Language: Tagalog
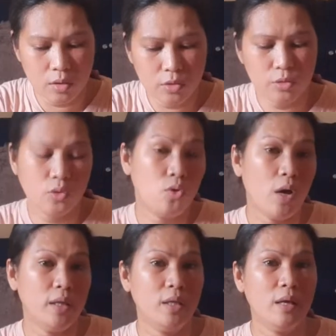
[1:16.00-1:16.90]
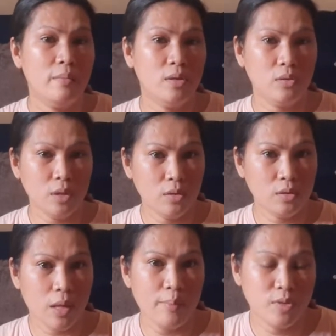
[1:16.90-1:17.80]
yun, kukuhanin namin yung hinog,
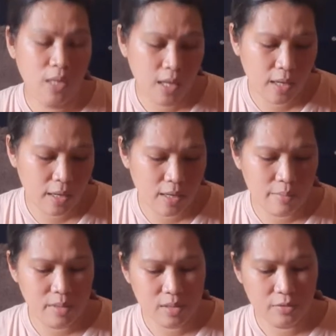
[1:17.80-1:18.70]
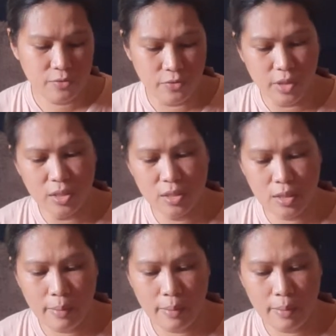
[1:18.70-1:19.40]
tapos ilalagay namin sa fridge,